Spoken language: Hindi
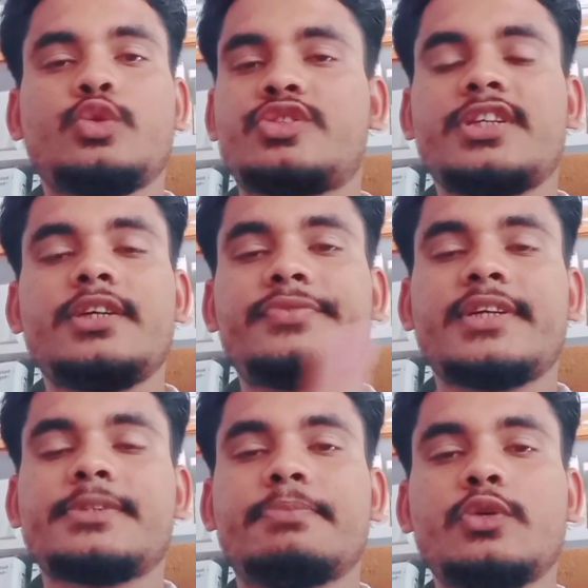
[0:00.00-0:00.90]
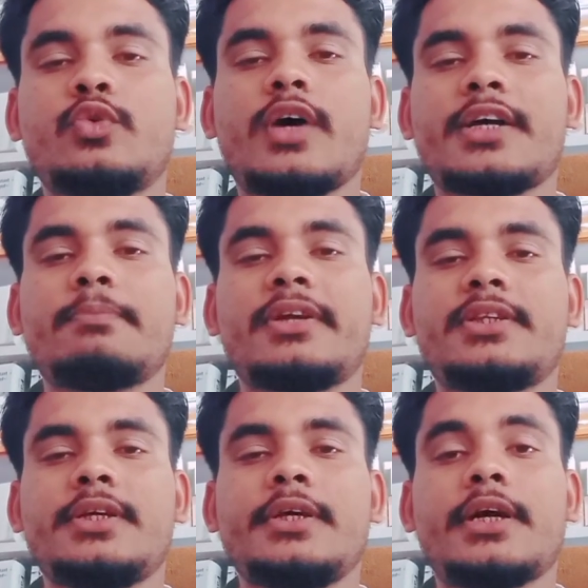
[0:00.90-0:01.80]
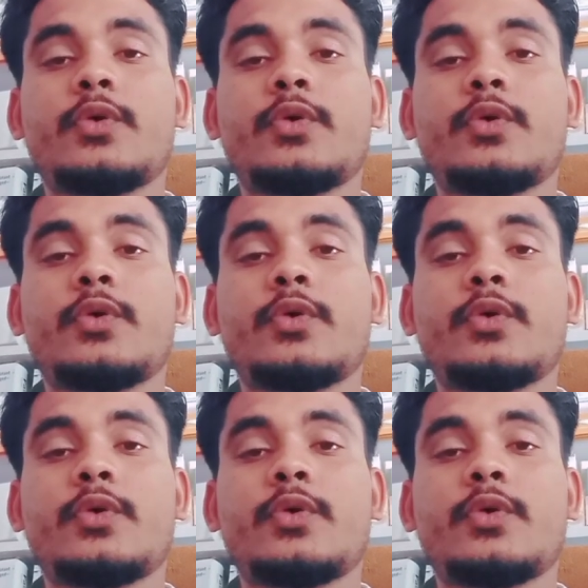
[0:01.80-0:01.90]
तो चलिए फ्रेंड्स वीडियो को आगे बढ़ते हैं